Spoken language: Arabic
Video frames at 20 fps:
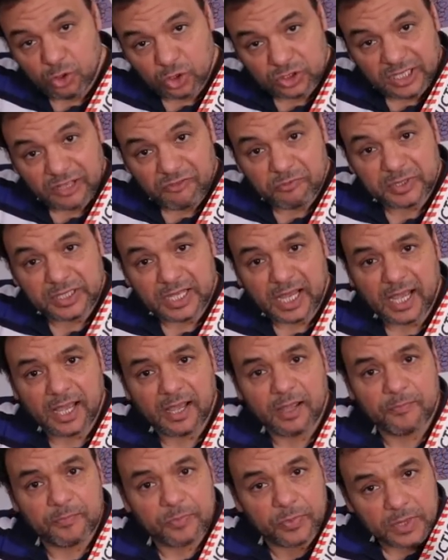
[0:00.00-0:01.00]
الاوكتاف
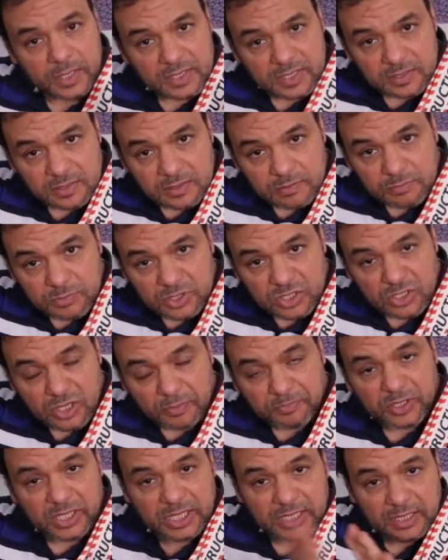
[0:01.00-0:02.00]
بتاعها
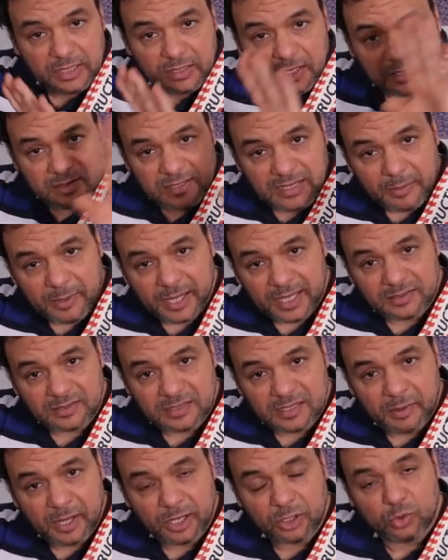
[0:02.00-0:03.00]
بالظبط كده سبعة
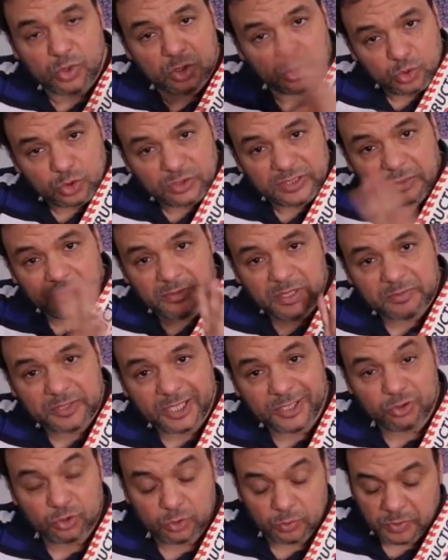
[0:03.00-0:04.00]
سبعة نوت والثامنه
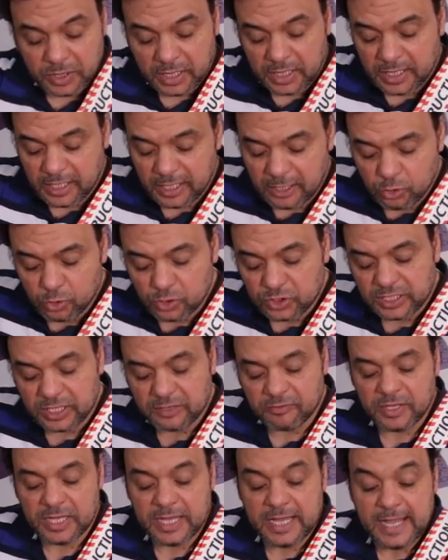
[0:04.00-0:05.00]
بتاعتهم
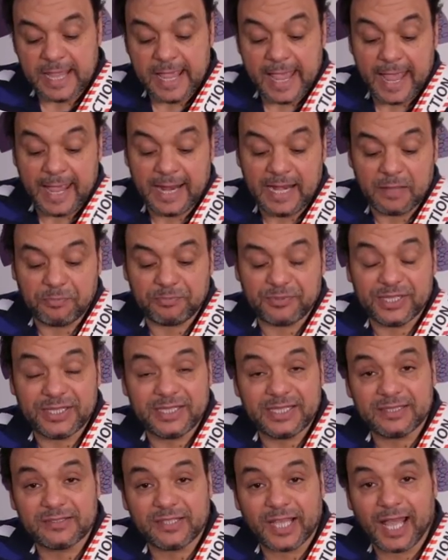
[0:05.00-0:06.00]
الاوكتاف انا
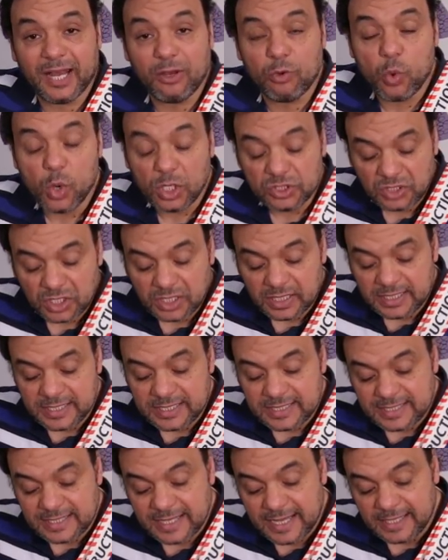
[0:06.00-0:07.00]
ابتديت على الوتر
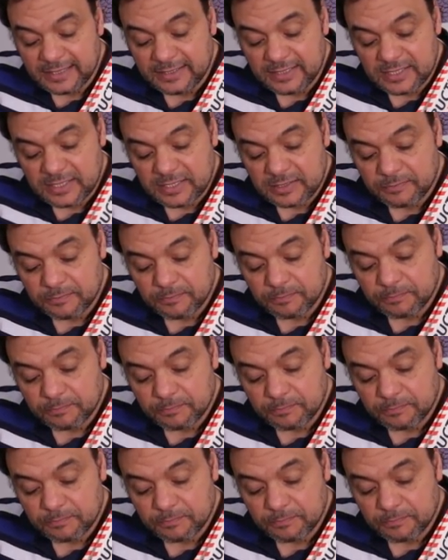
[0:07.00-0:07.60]
السادس